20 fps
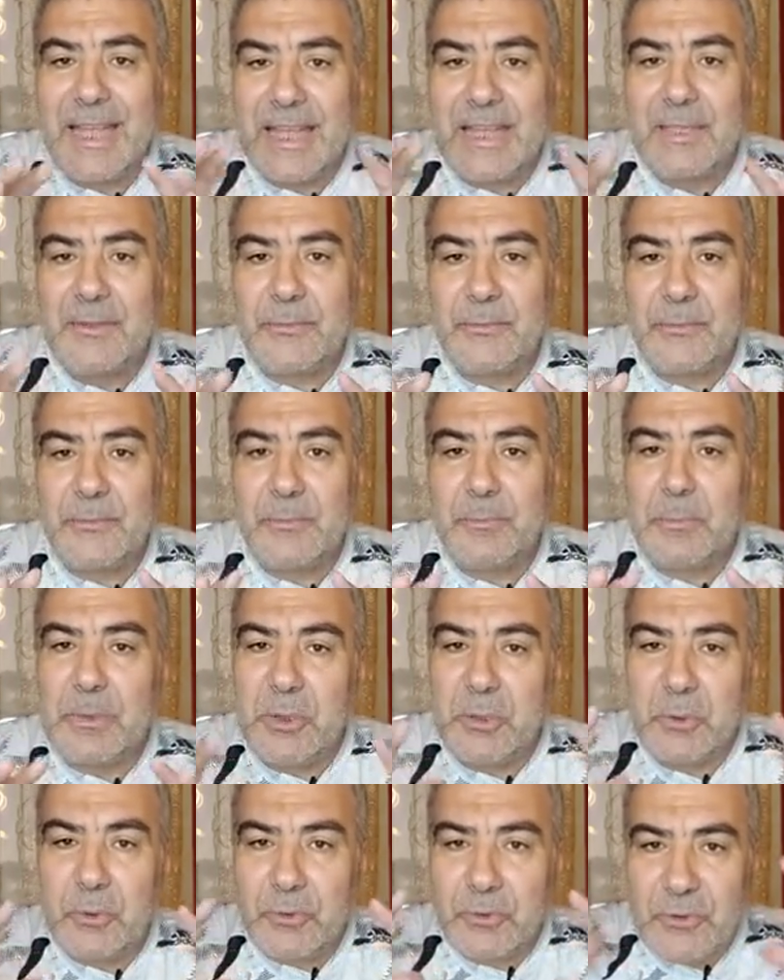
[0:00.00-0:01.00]
ألف
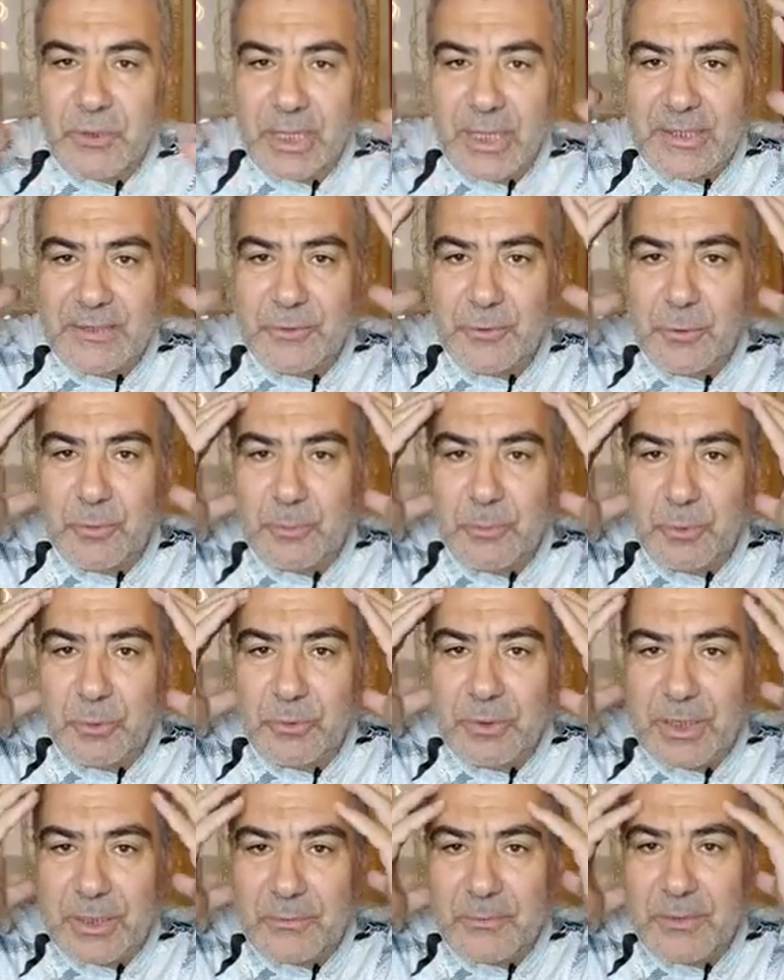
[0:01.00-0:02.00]
مليون جهاز كمبيوتر